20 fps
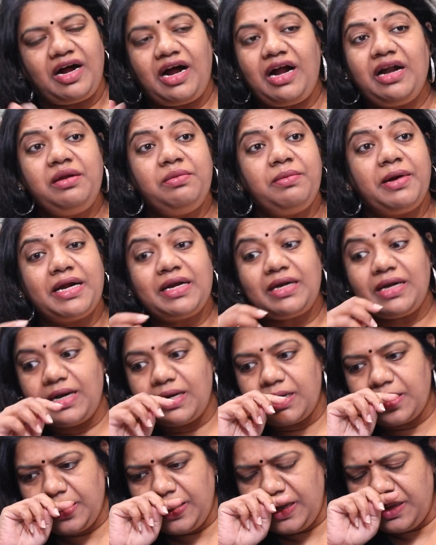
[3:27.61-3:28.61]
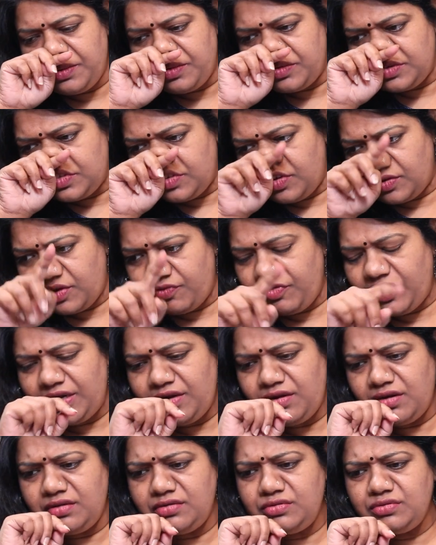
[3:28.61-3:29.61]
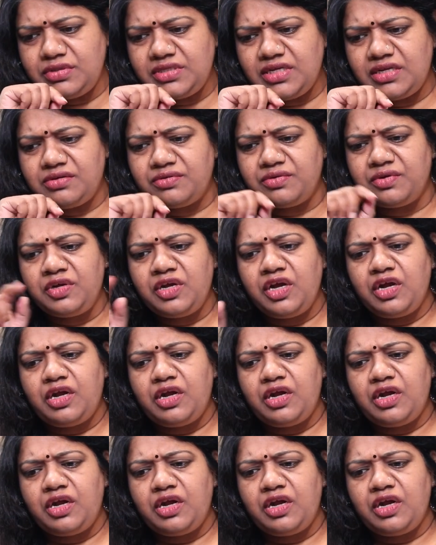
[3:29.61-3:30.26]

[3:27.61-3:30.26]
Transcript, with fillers: వాళ్ళు మాట్లాడరు నేను ఒక వీడియోలో చూశాను